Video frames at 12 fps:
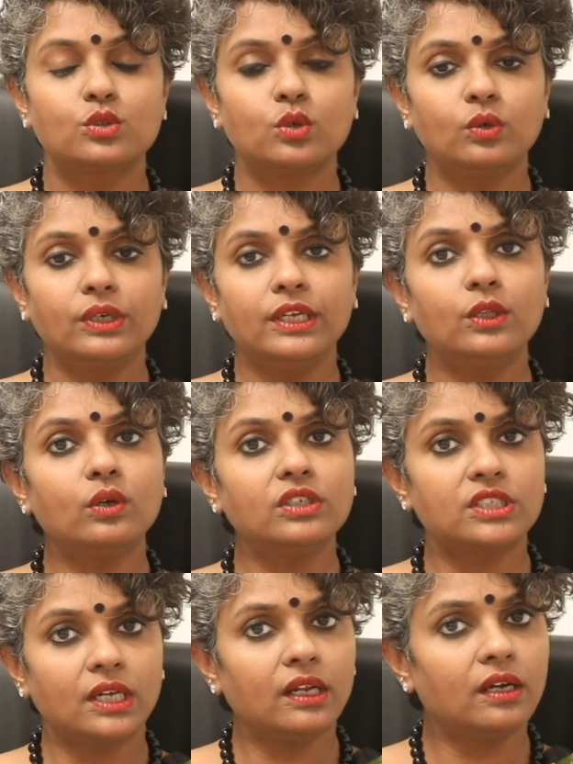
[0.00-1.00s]
సో
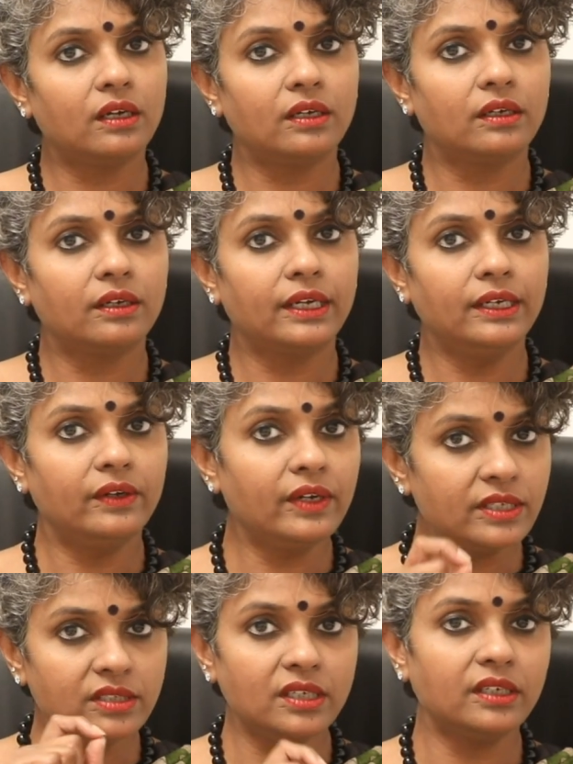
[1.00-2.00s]
ఇదొక చాలా
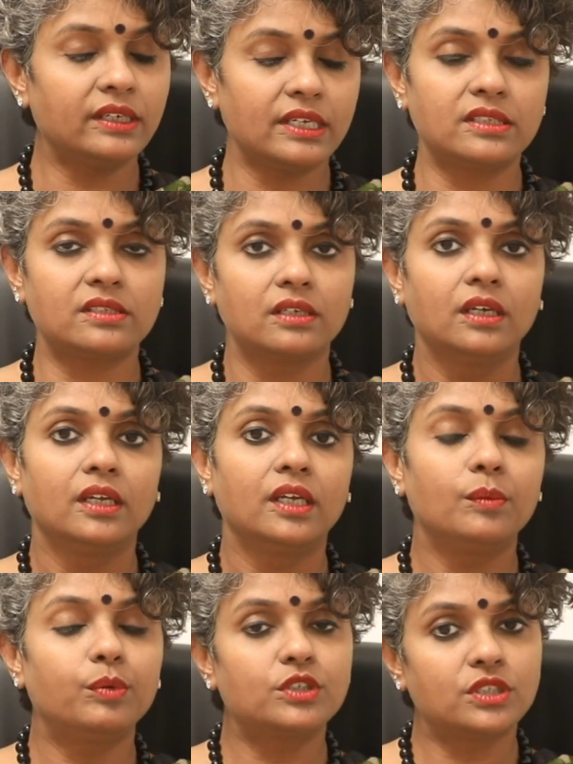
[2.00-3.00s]
ఇంట్రెస్టింగ్ టెస్ట్
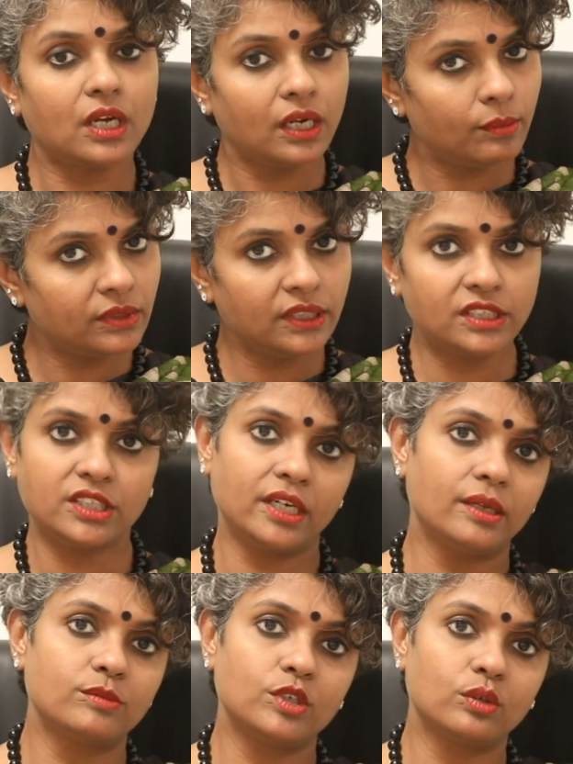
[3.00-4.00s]
ఇప్పుడు చాలామందికి
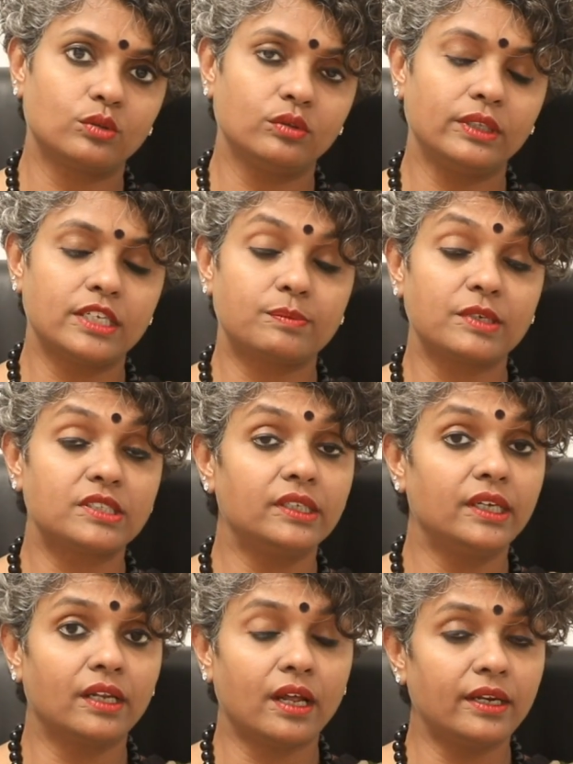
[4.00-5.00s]
చేయడం జరుగుతుంది
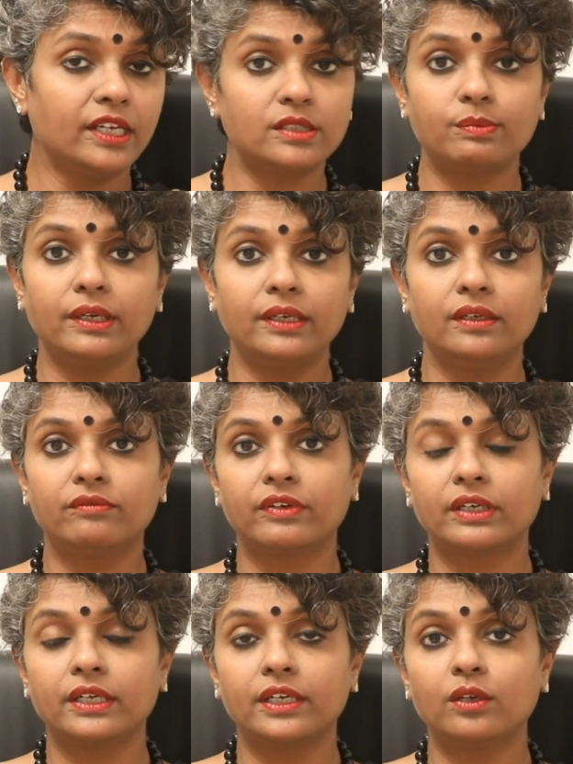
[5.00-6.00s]
ఎస్పెషలీ అన్ఎక్స్ప్లెయిన్
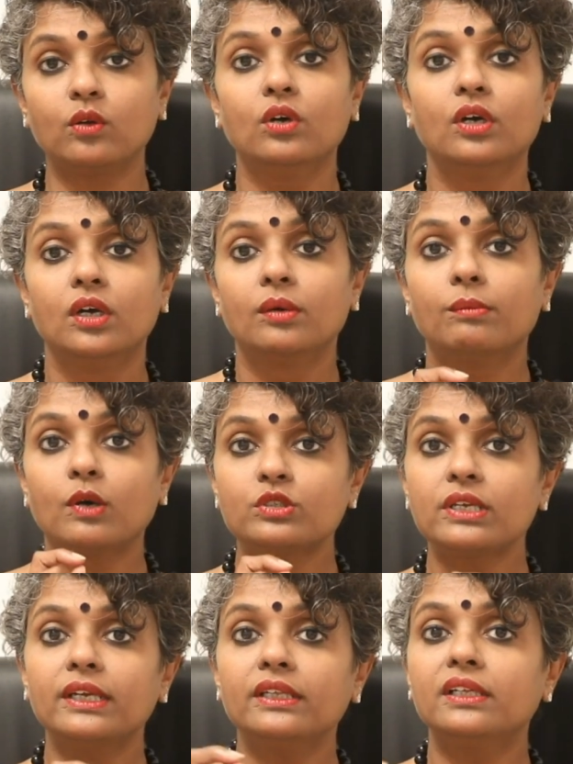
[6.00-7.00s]
ఇన్ఫర్టిలిటీలో
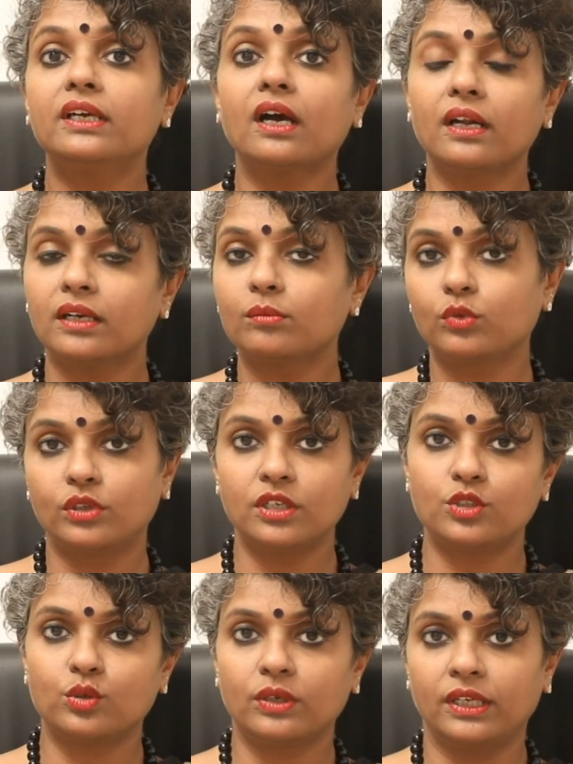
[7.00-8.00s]
బహుశా ఇది కారణం
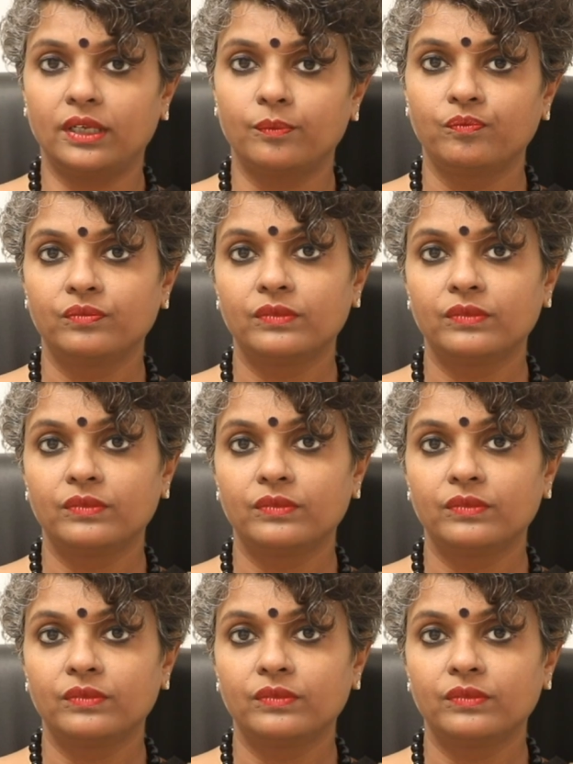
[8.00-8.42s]
ఉండొచ్చు అని